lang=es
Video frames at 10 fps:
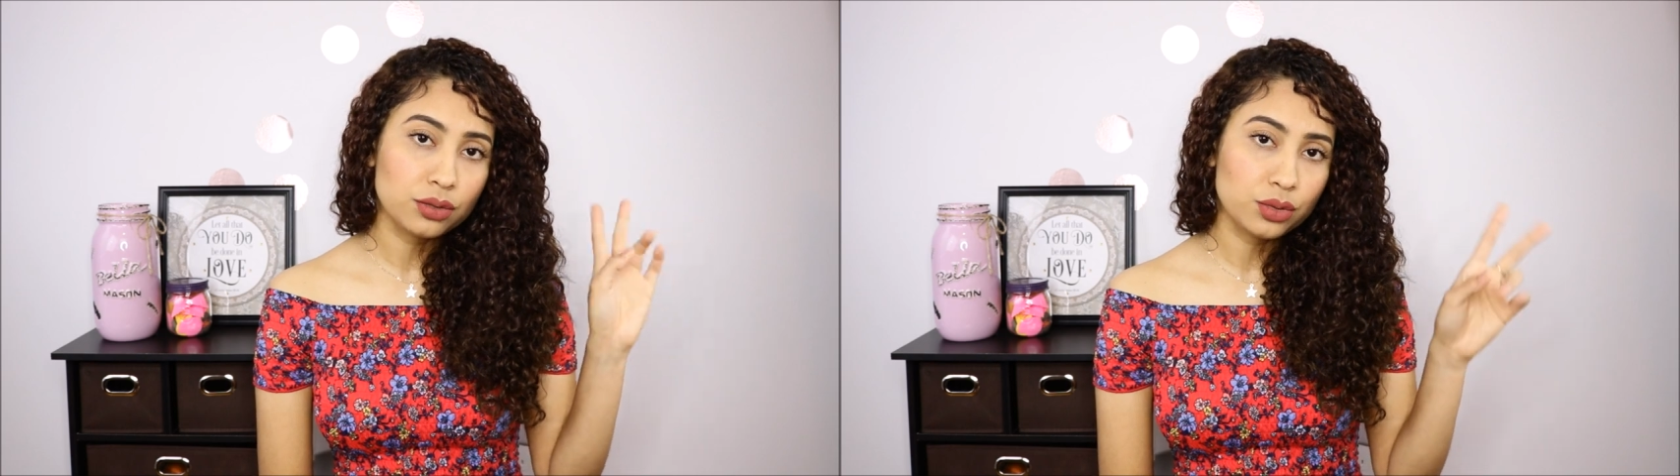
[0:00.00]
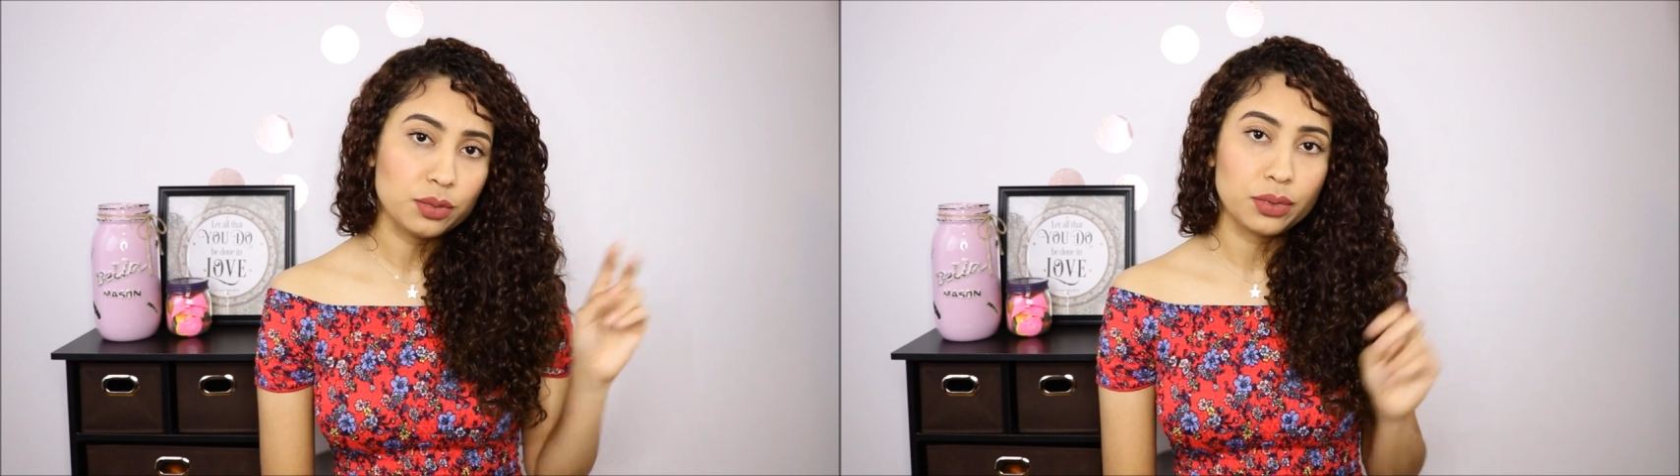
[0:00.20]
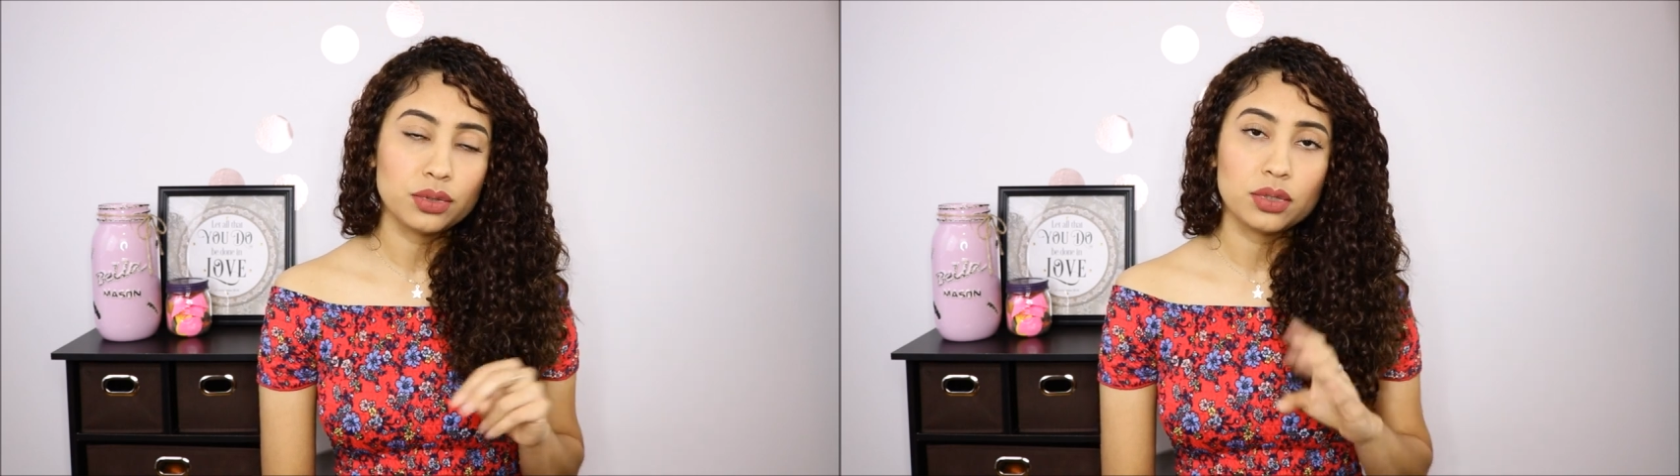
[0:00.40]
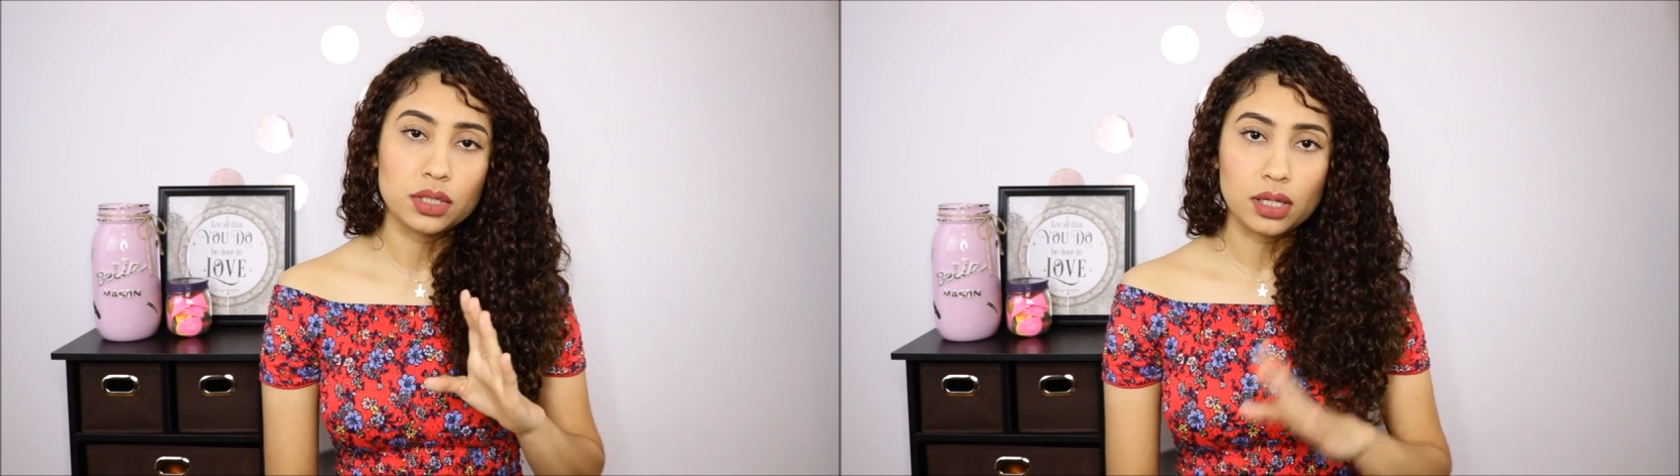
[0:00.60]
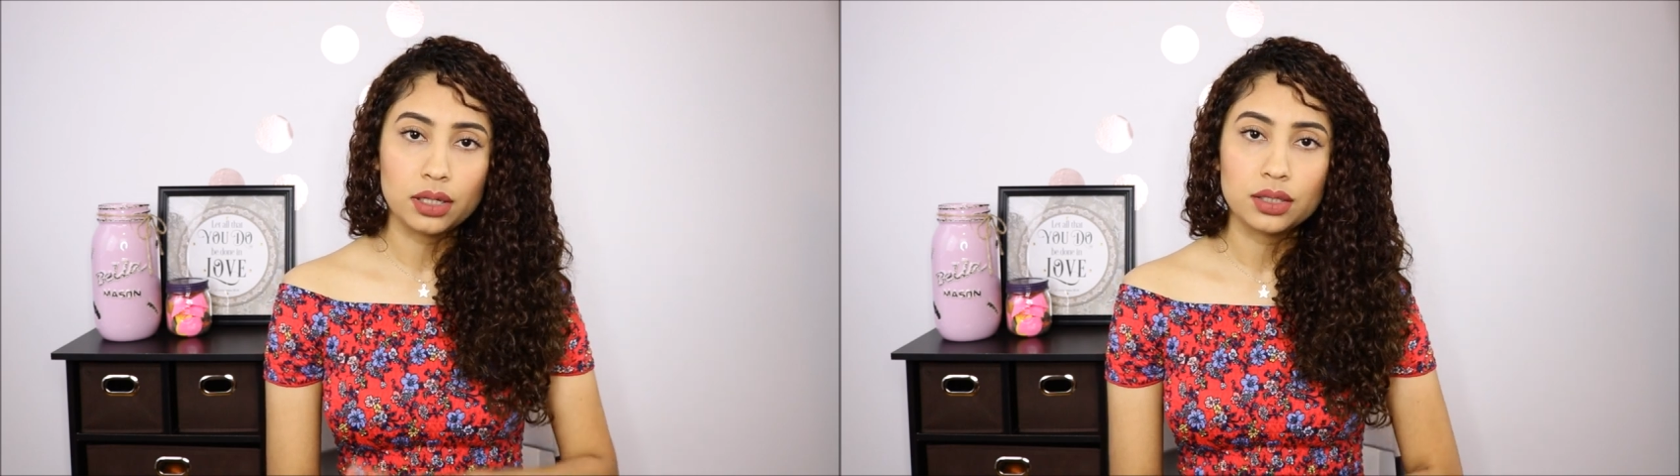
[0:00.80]
con su esposo
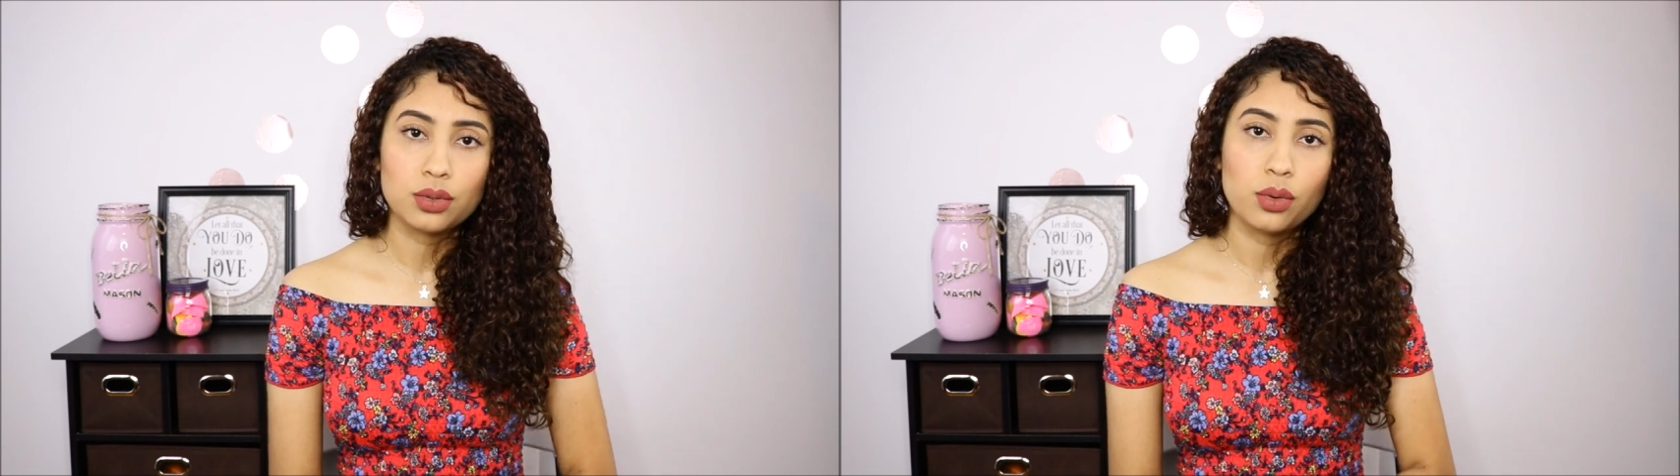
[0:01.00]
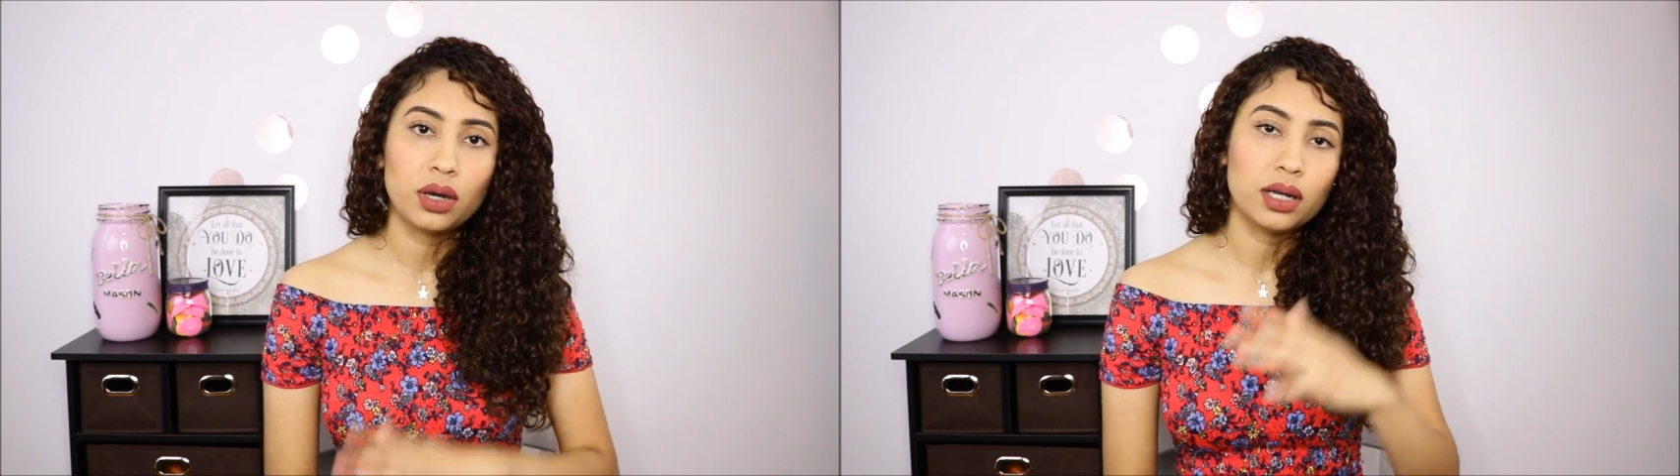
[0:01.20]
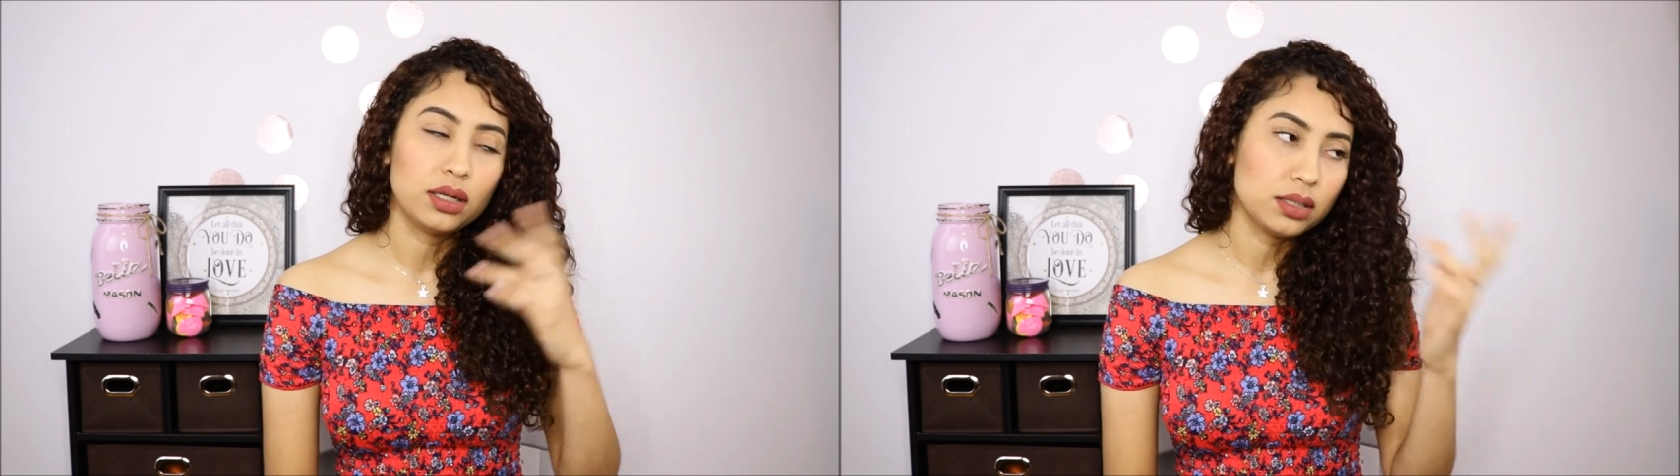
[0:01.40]
se salen de su lugar,